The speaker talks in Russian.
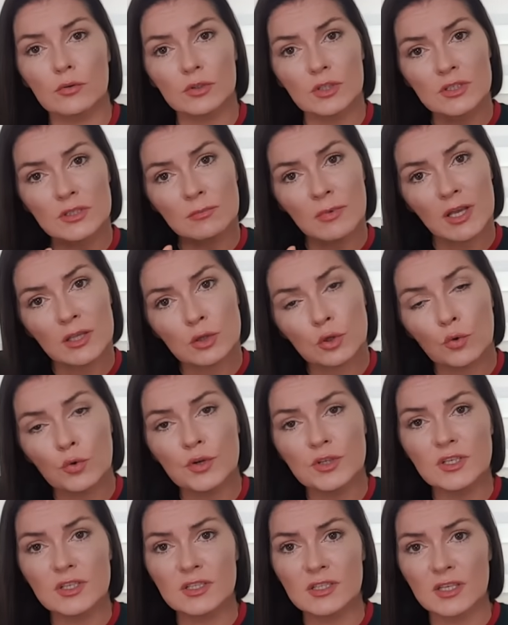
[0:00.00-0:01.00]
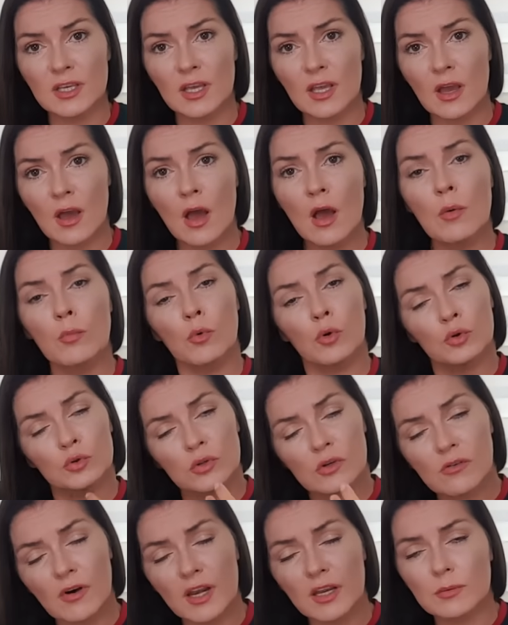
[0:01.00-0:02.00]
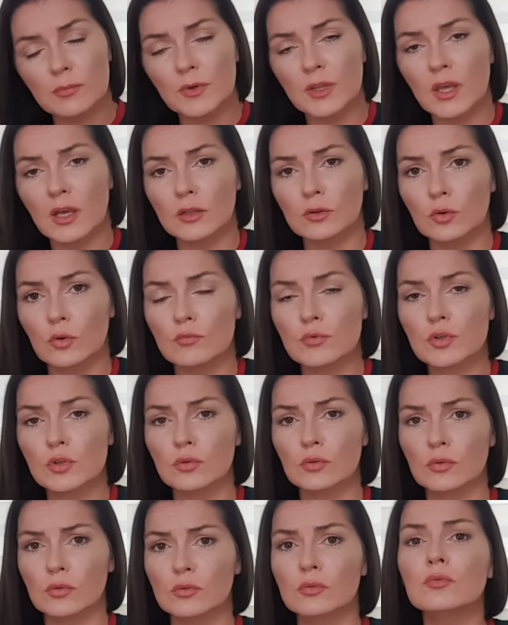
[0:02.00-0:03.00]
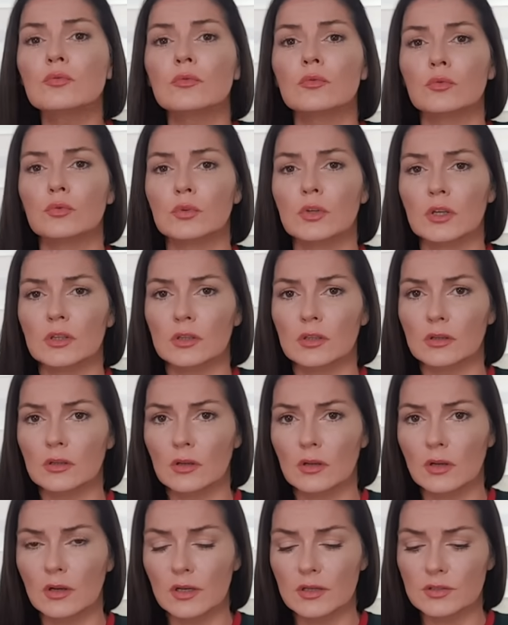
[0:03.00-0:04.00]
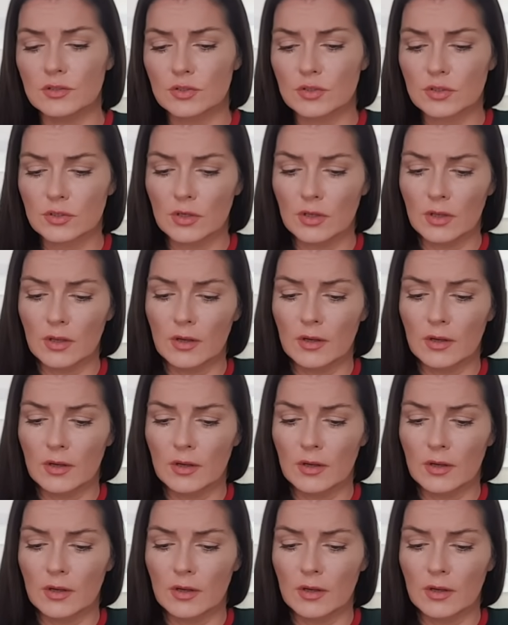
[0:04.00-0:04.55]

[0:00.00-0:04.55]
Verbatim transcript: вот эти мои трое детей могут говорить мне о том, что Куда ты лезешь?